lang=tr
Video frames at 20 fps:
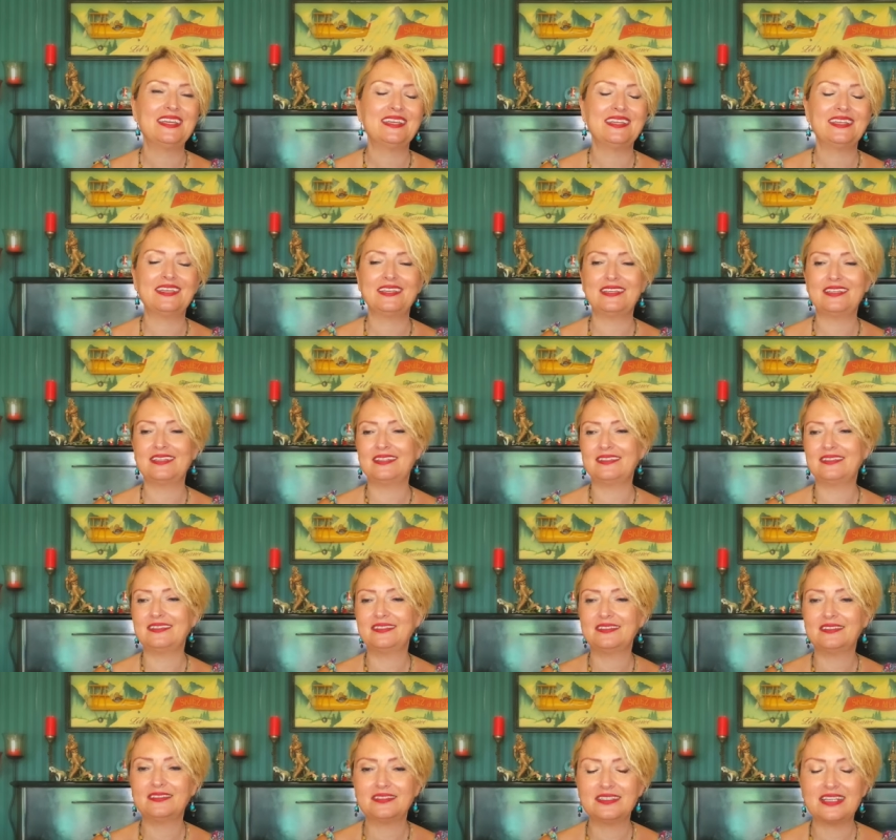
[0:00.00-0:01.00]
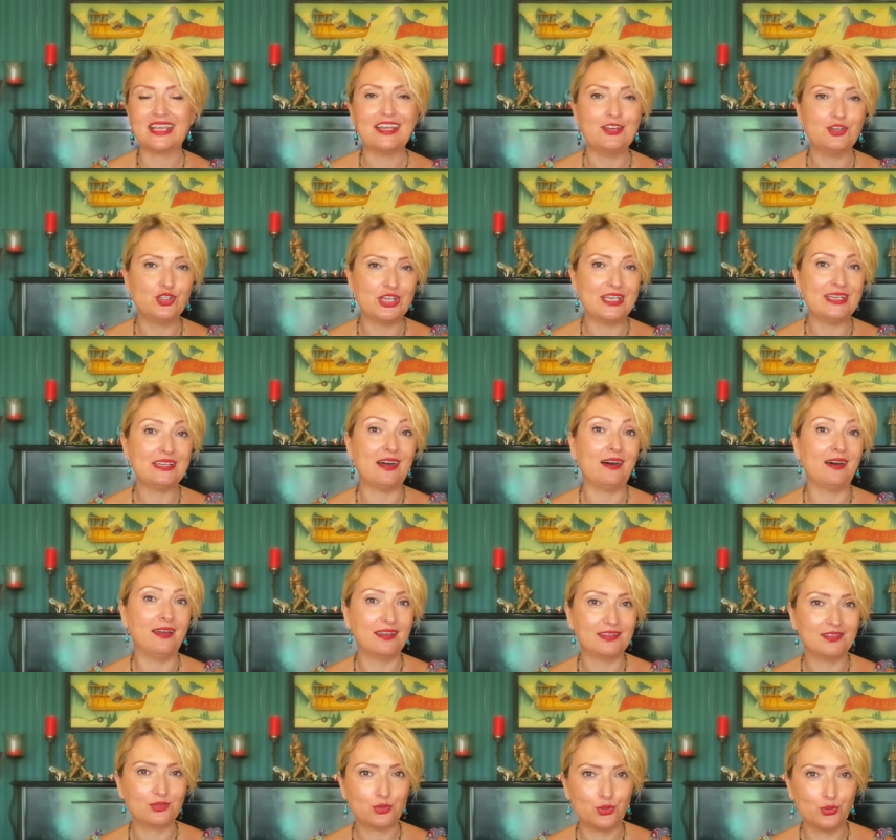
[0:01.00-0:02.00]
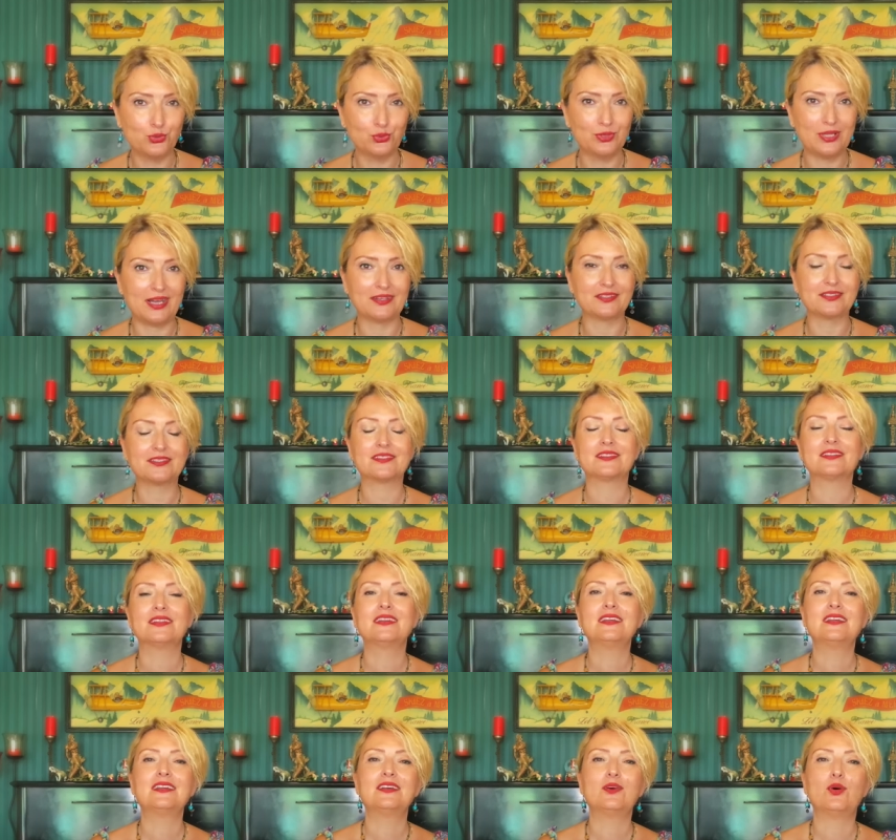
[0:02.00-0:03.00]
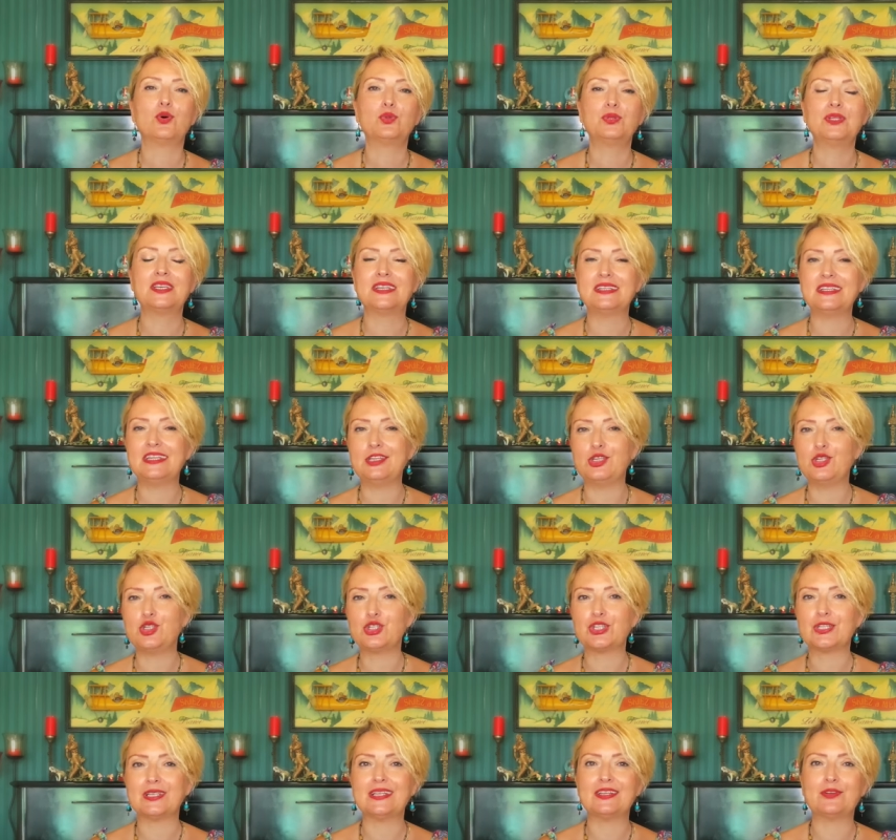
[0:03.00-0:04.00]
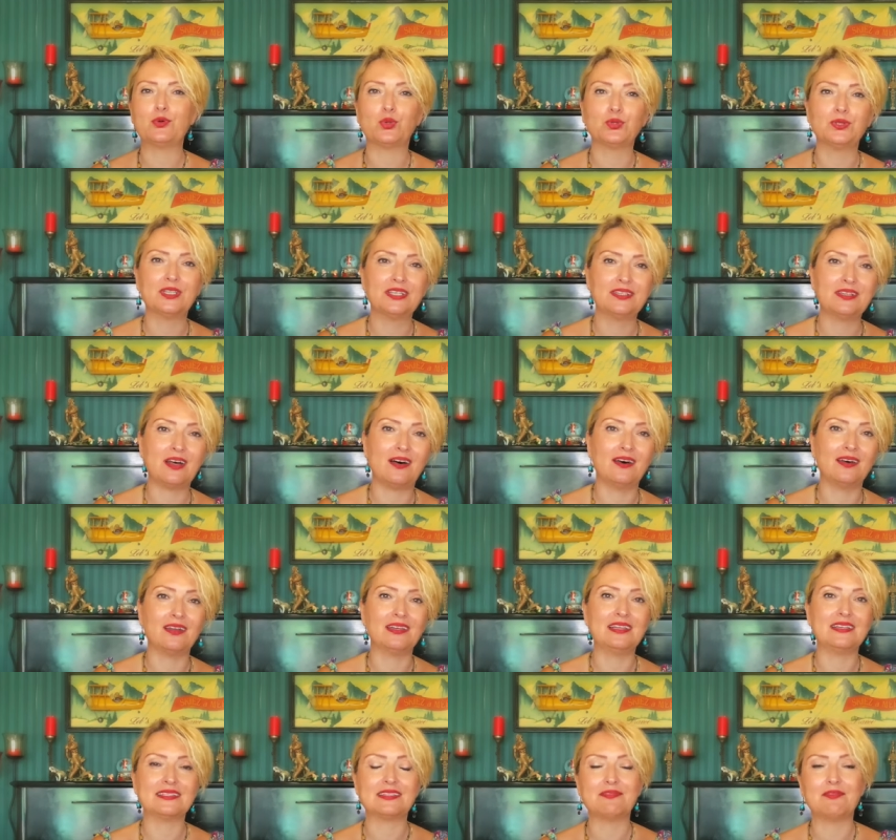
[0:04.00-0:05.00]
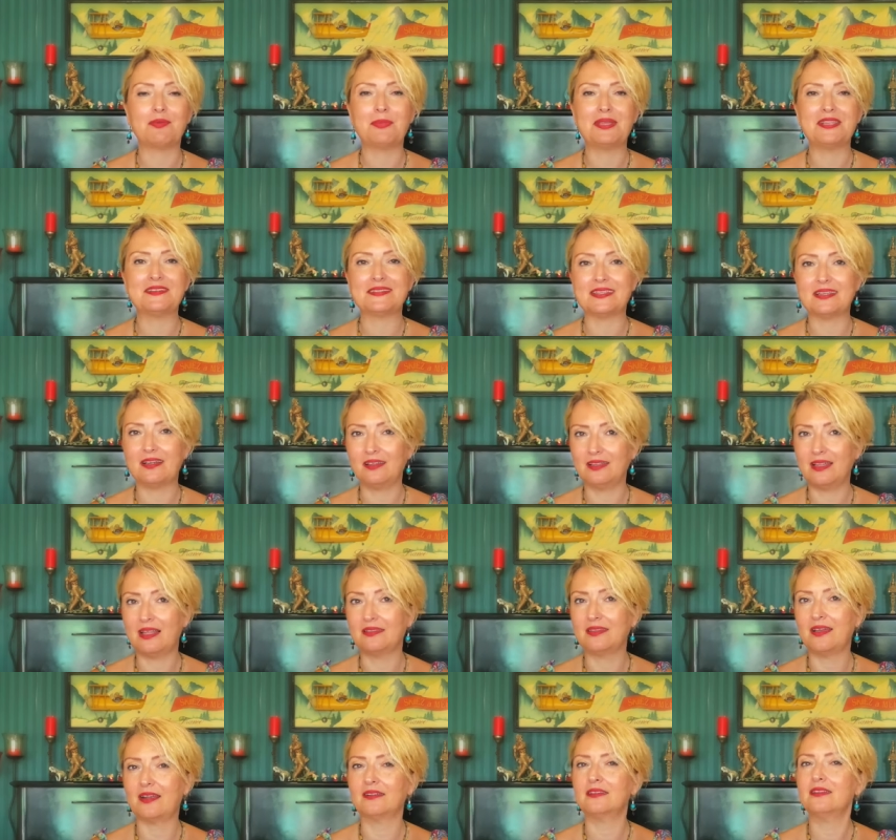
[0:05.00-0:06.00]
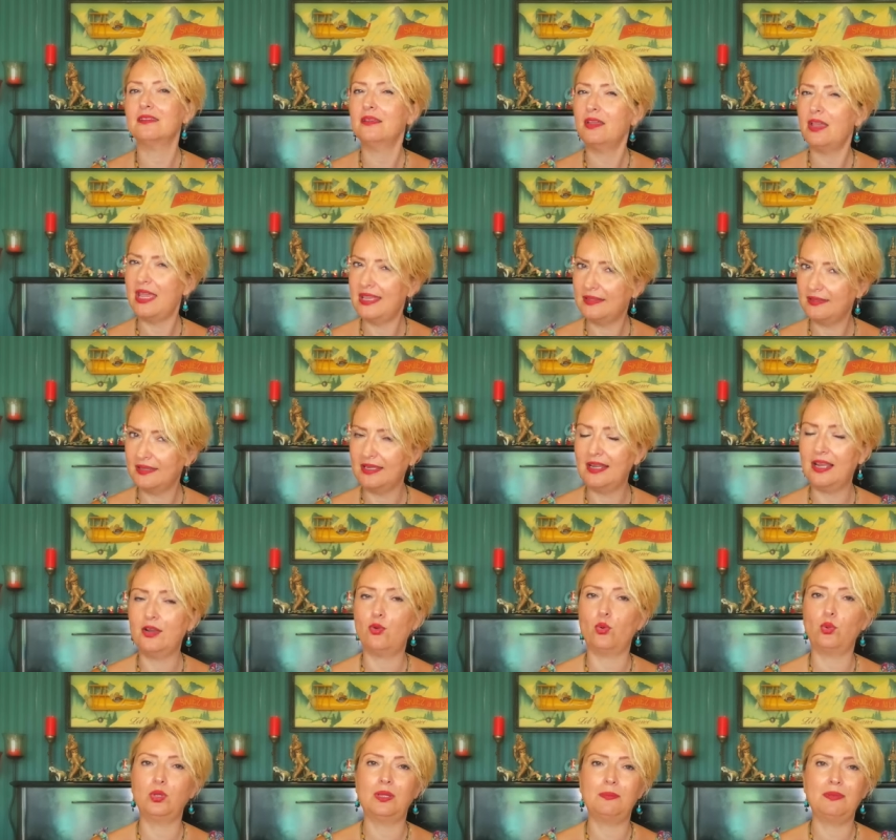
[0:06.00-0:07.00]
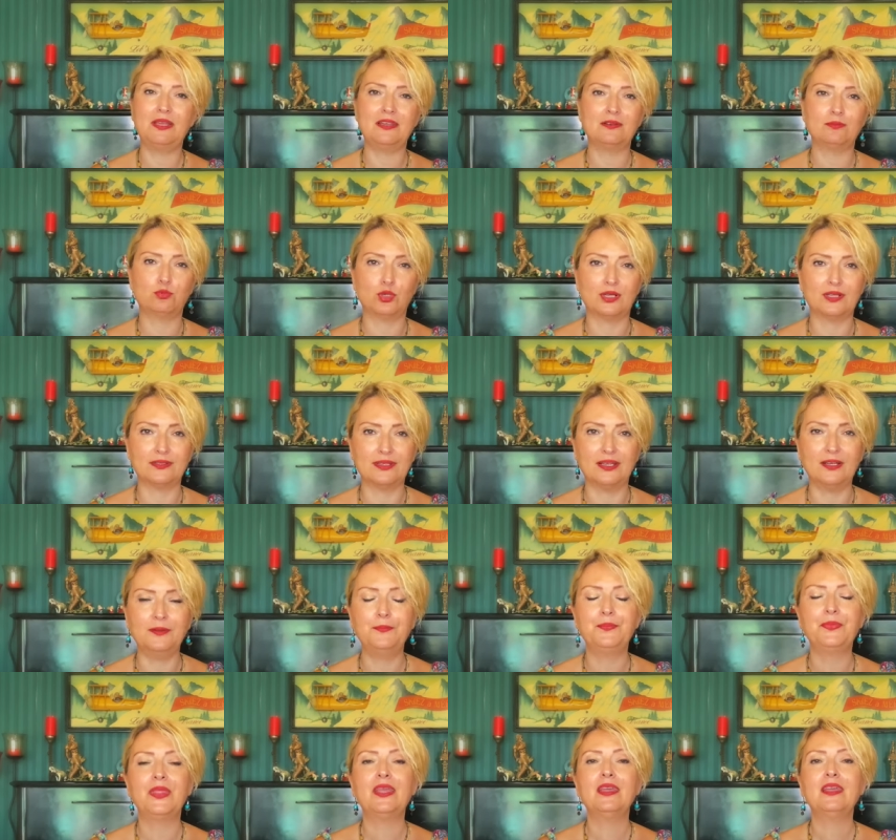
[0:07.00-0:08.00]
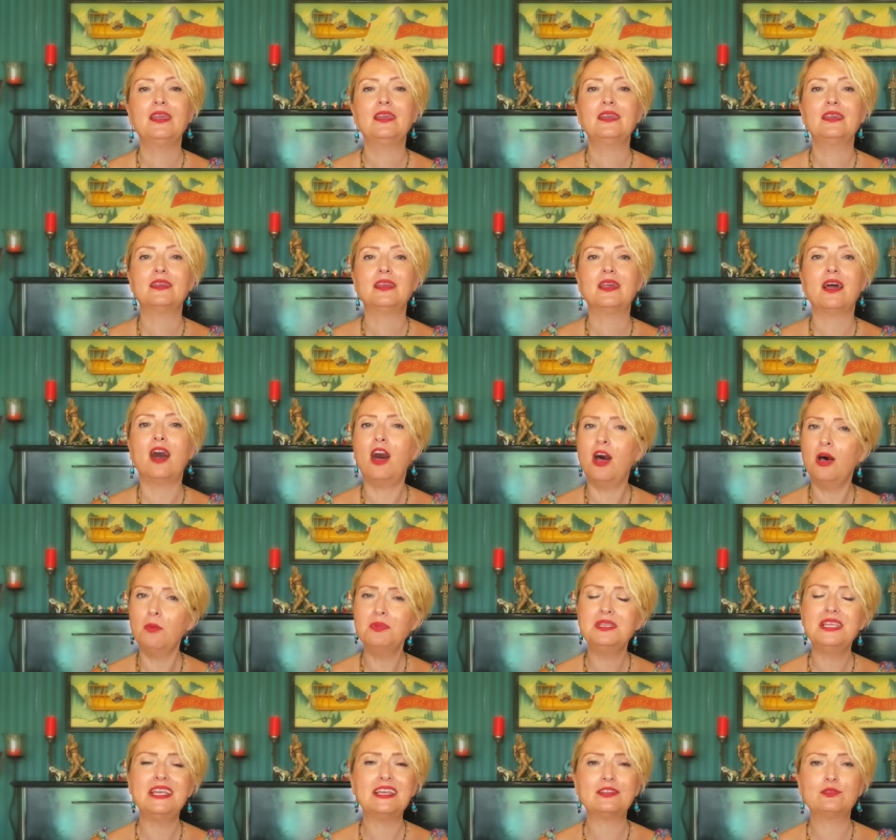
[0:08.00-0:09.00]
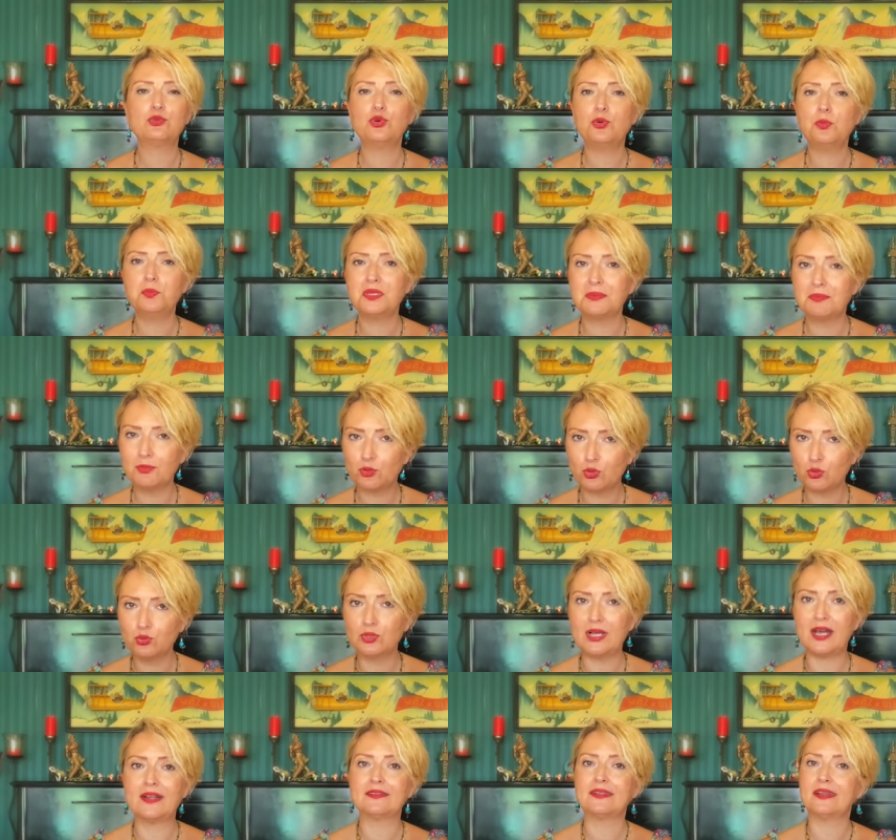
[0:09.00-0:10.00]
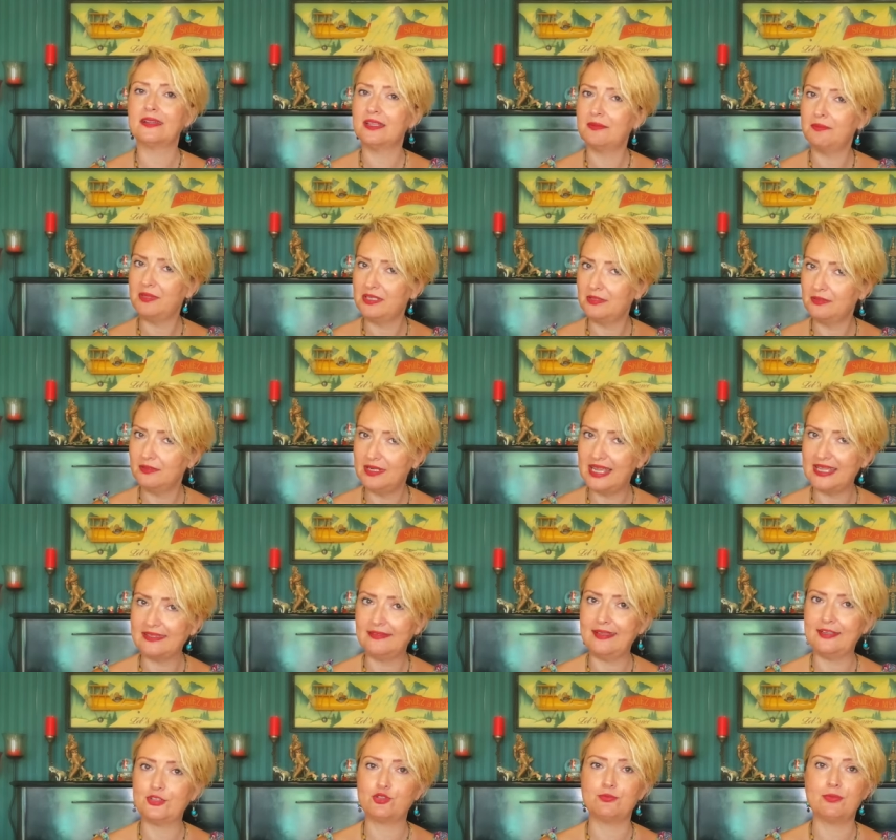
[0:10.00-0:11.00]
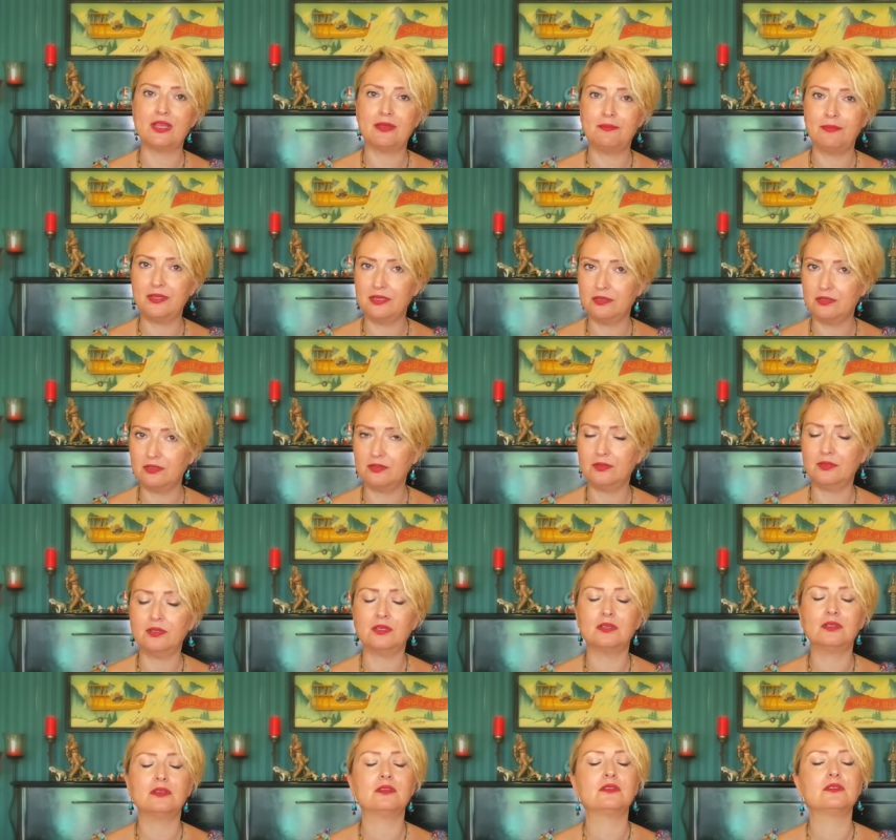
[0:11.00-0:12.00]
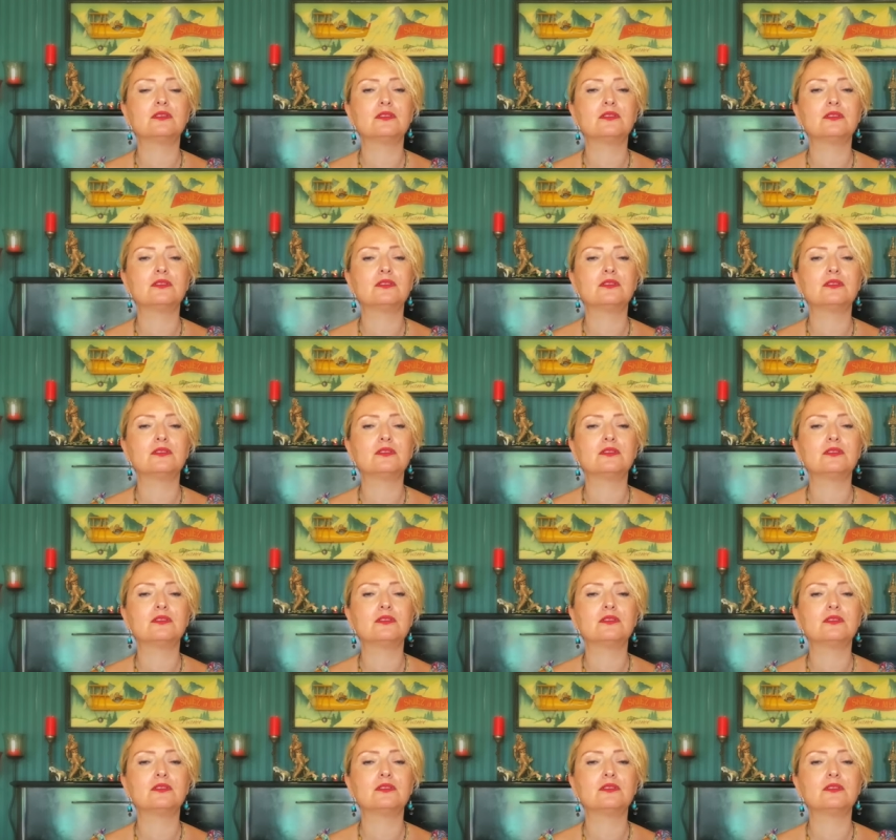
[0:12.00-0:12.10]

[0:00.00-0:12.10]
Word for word: e, geleceğine ait konular, onların ilişkileri, onların ailesi ve benzeri alanlarda etkiler olabilir burada. E, hamilelik, doğum gibi konularda hani bir netleşme, bir e,